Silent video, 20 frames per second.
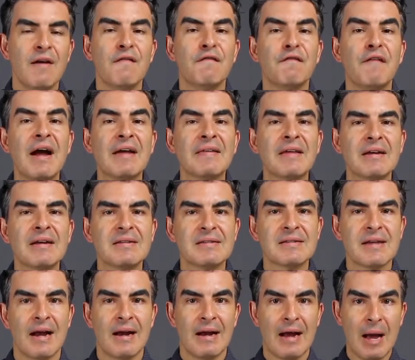vai
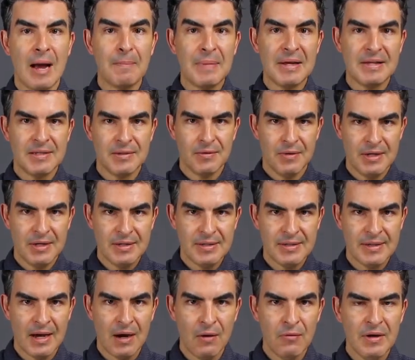analisar a petição
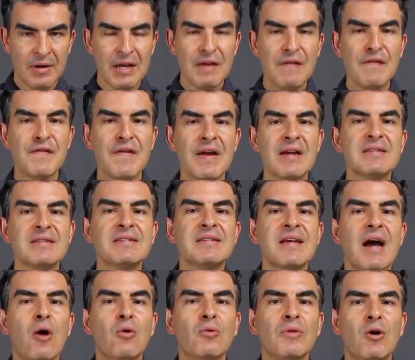inicial e ver
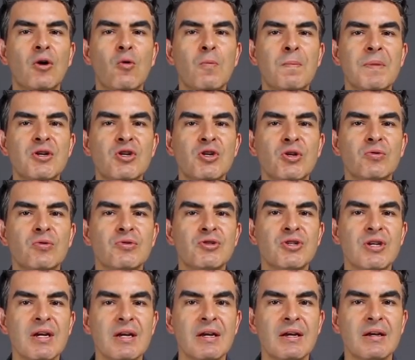se há ou não o pedido
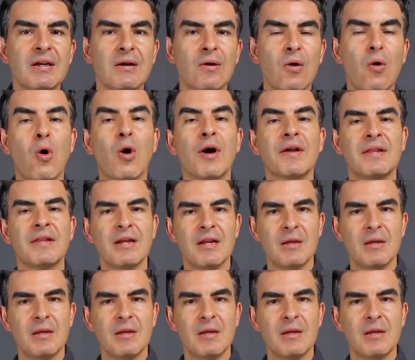de ordem